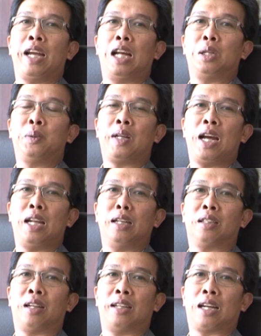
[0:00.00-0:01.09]
ริหารทุกท่าน
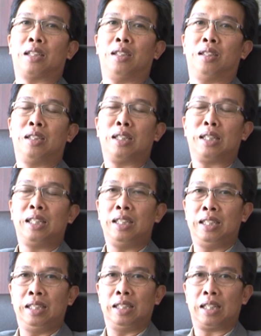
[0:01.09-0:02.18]
ตระหนักถึงเรื่องนี้
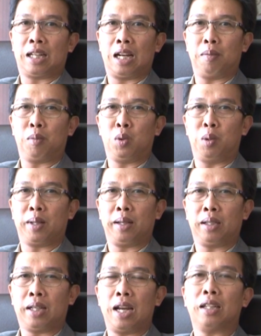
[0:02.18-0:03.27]
ดีนะครับรวมทั้
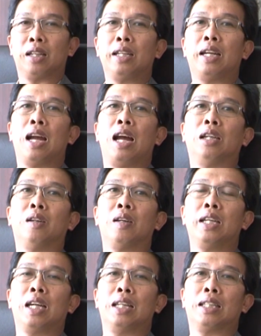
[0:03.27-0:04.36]
งท่านอธิการก็
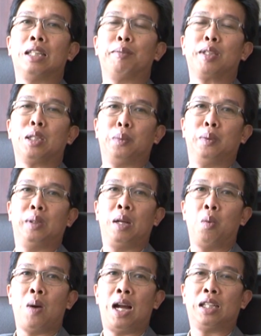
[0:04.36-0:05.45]
ให้การสนับสนุนและ
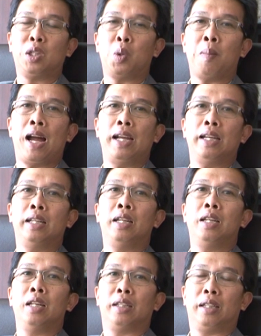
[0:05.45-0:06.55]
วางนโยบาย
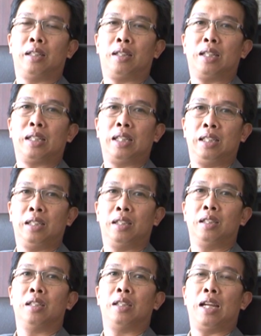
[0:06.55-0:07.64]
ในเรื่องนี้
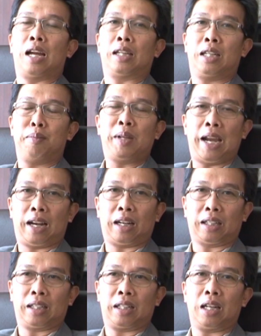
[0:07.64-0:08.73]
อย่างเข้มแข็ง
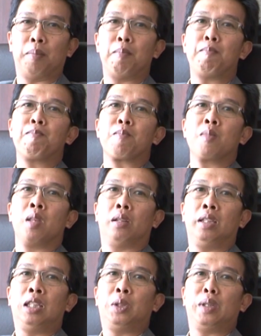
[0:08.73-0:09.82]
นะครับ
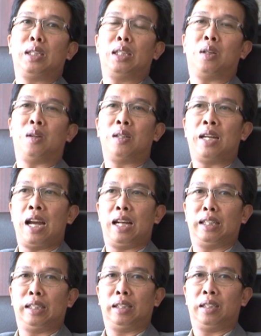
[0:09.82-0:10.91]
ในส่วนหนึ่งของกา
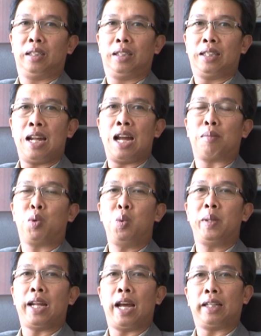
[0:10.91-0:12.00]
รสร้างภู
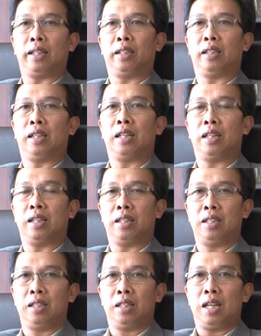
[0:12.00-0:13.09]
มิทัศน์นะฮะ
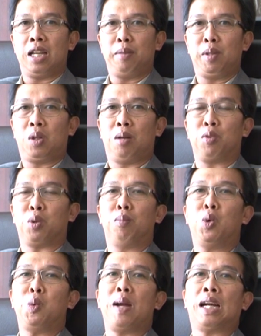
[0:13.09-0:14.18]
ให้มีความสม
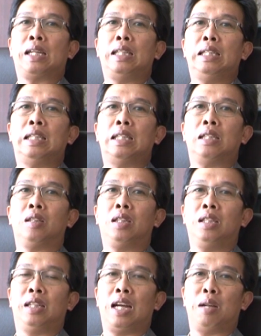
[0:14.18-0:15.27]
บูรณ์มากขึ้นก็
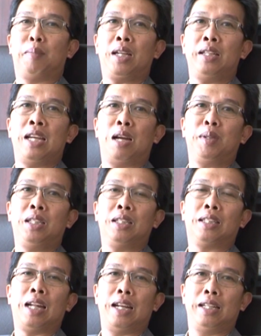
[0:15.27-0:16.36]
คือการพยายามที่จะ
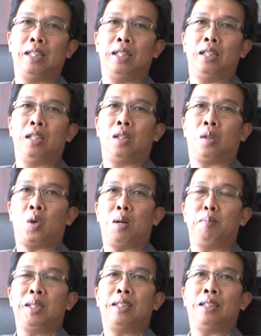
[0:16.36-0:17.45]
ใส่ควา
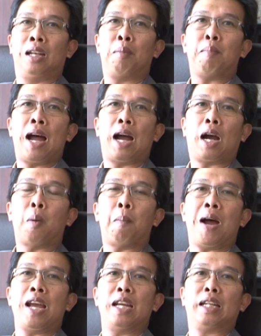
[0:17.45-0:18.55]
มเป็นศิลปะเข้า
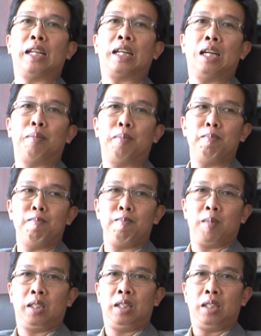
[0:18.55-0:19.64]
ไปนะครับ
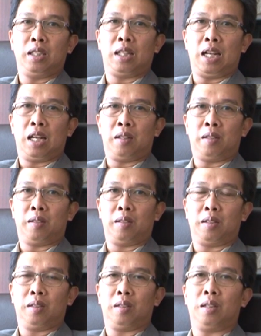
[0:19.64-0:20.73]
จริงๆแล้ว
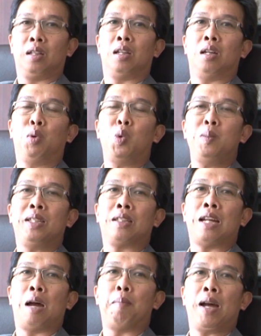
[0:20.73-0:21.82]
ภูมิส
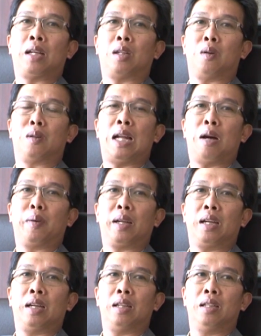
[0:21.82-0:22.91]
ถาปัตย์ของเรา
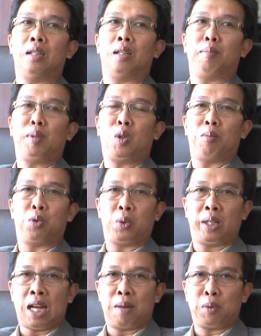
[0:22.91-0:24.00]
นะฮะมีความส
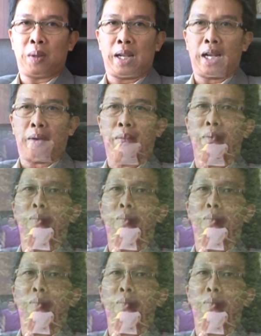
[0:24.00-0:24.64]
วยงามอยู่แล้ว